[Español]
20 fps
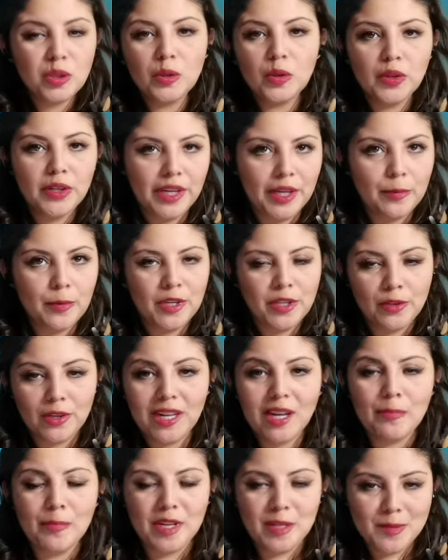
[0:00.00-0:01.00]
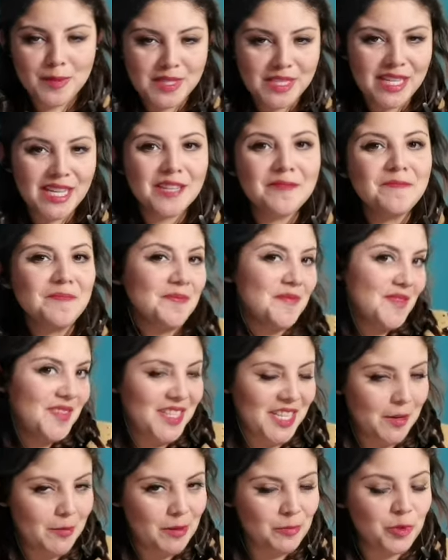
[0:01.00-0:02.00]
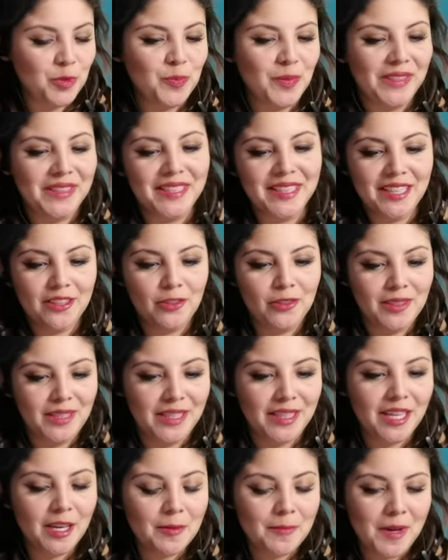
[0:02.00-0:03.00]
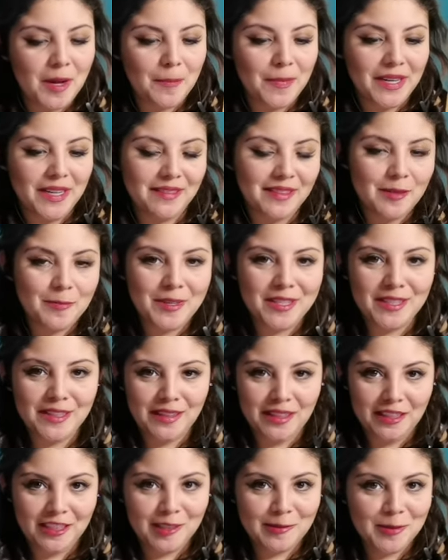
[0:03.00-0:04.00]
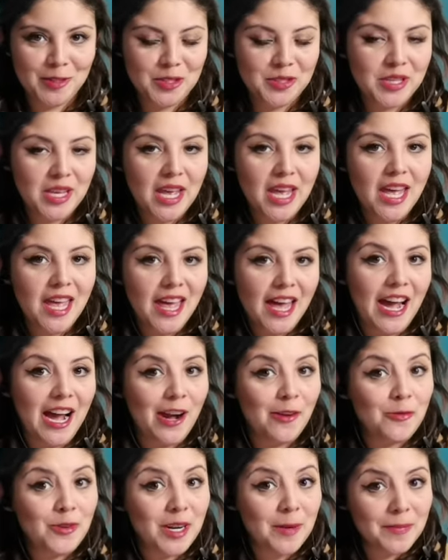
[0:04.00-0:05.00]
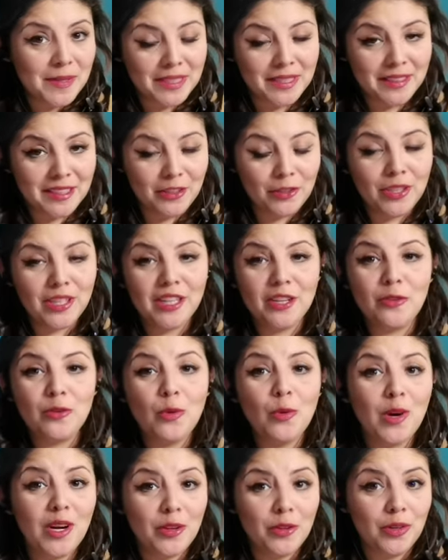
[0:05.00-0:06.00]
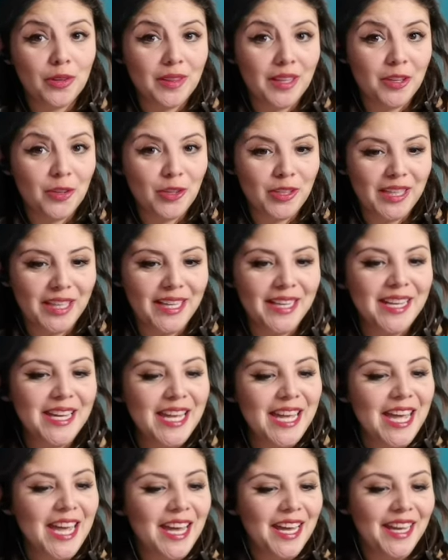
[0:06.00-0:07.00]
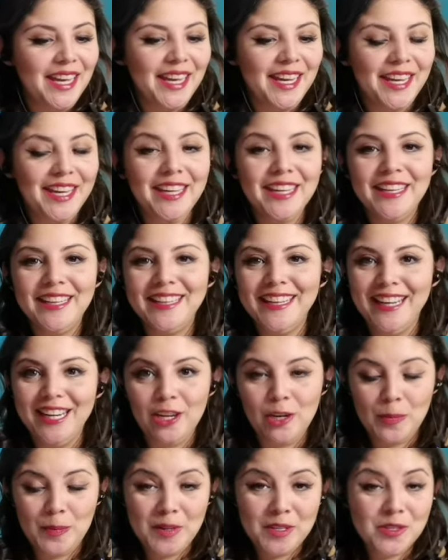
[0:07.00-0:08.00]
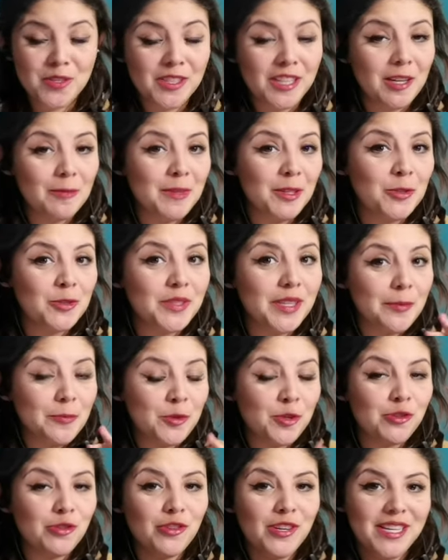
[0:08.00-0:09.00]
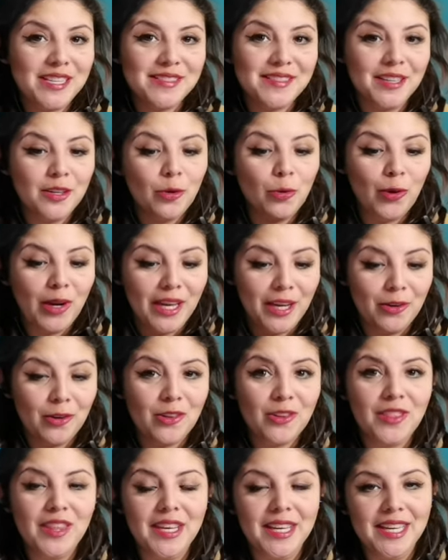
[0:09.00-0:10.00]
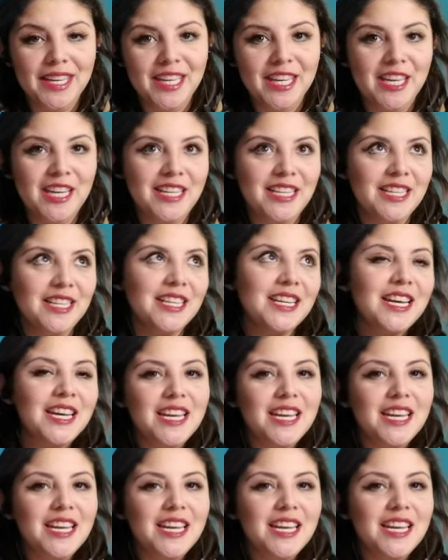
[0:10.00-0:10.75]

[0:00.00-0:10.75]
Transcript: Ok, bueno, la premisa ya habíamos platicado de ella. Aparentemente tenemos a una patinadora y un jugador de hockey. Eh, en lo personal me gusta mucho este juego de